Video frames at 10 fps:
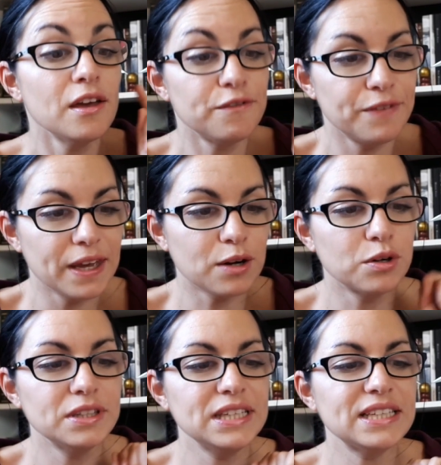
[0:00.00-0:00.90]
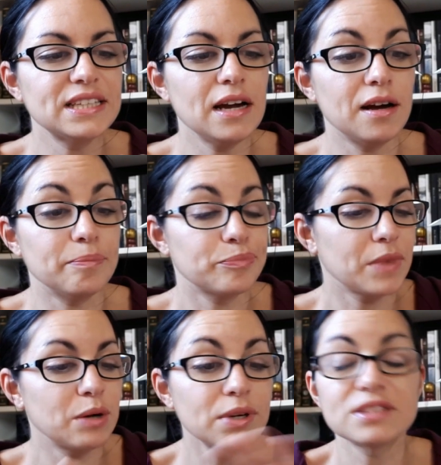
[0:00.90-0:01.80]
Véronica.
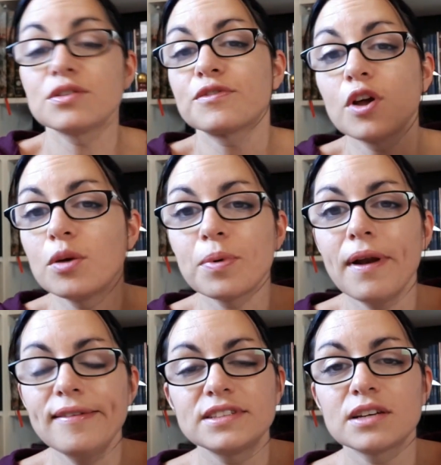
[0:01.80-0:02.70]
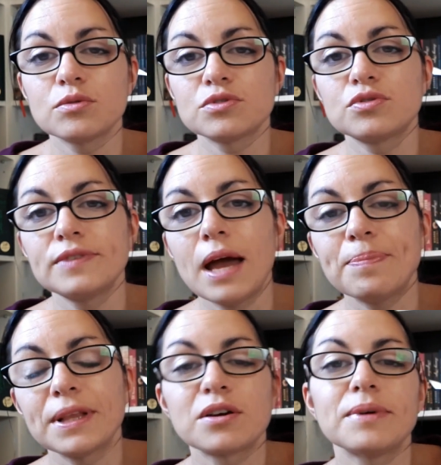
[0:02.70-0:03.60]
Oui, sauf que le problème, c'est qu'on se souvient à
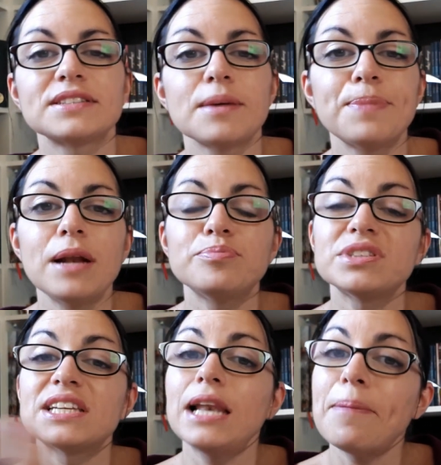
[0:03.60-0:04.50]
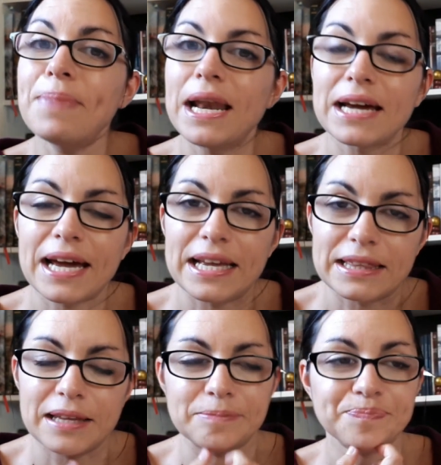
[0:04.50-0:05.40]
peine comment elle s'appelle, puisqu'il l'appelle
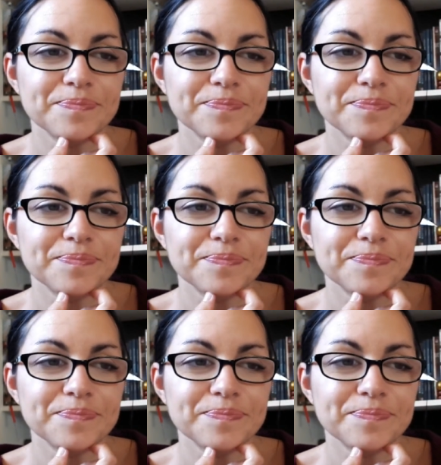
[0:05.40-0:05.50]
Red.